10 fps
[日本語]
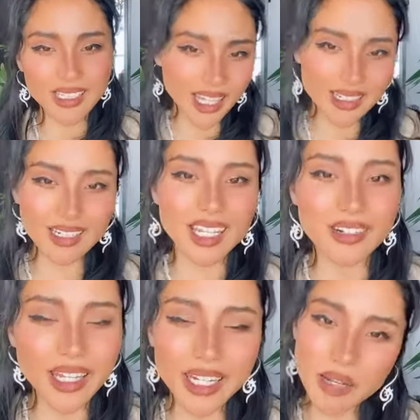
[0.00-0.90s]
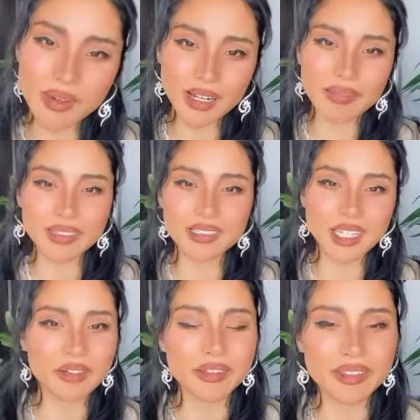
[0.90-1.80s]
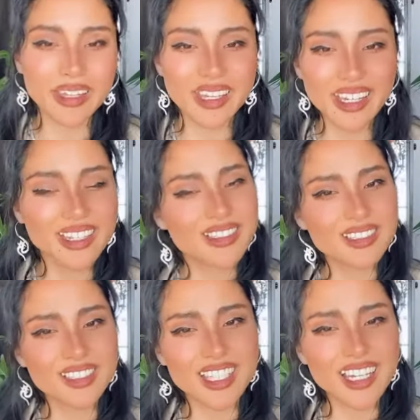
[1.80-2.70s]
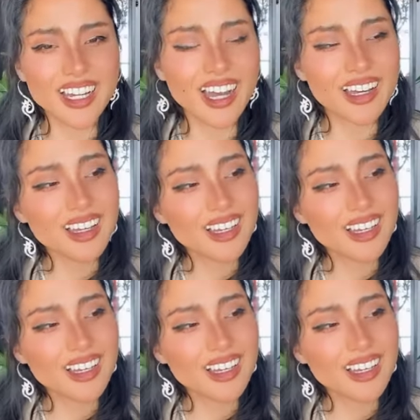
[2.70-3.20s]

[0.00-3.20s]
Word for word: 何なんだろう何が学べるんだろうってすぐなんか